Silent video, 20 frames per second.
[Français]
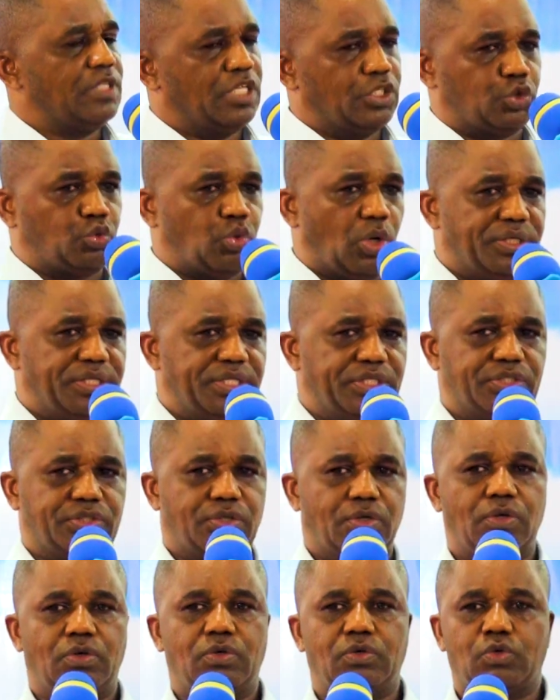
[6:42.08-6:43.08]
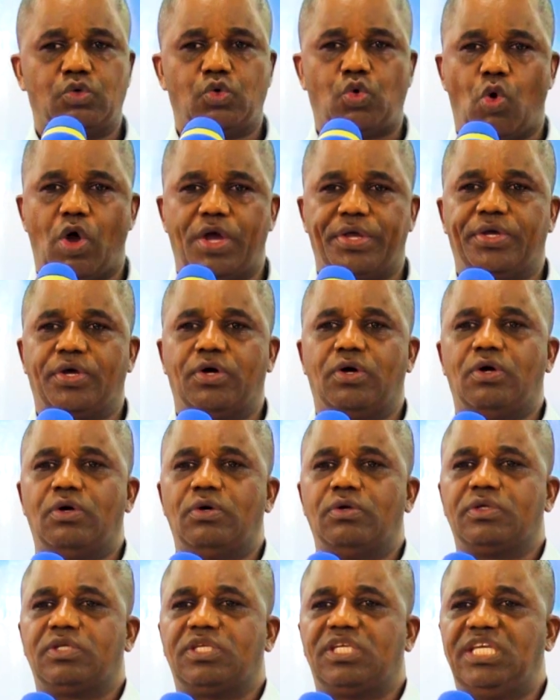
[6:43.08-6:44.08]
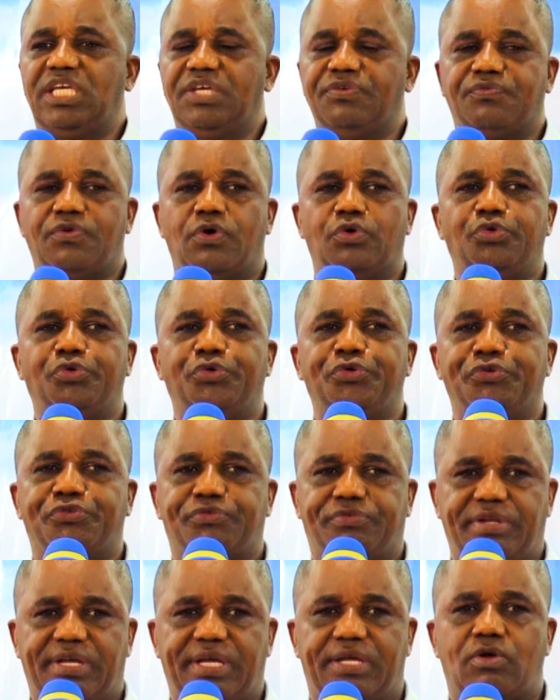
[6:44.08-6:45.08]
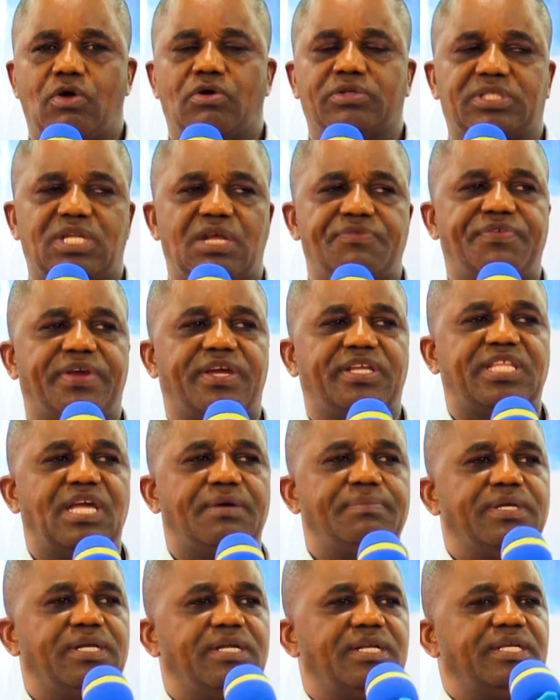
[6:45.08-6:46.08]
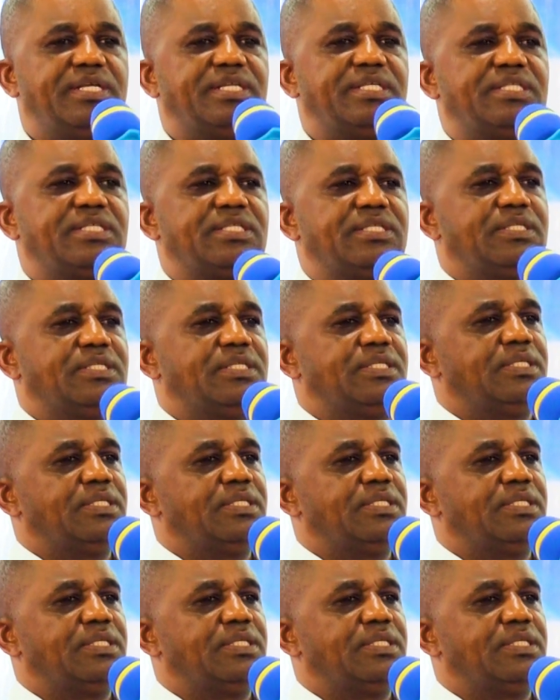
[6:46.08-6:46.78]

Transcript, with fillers: des soi-disant croyants qui vont lutter contre la véritable Église.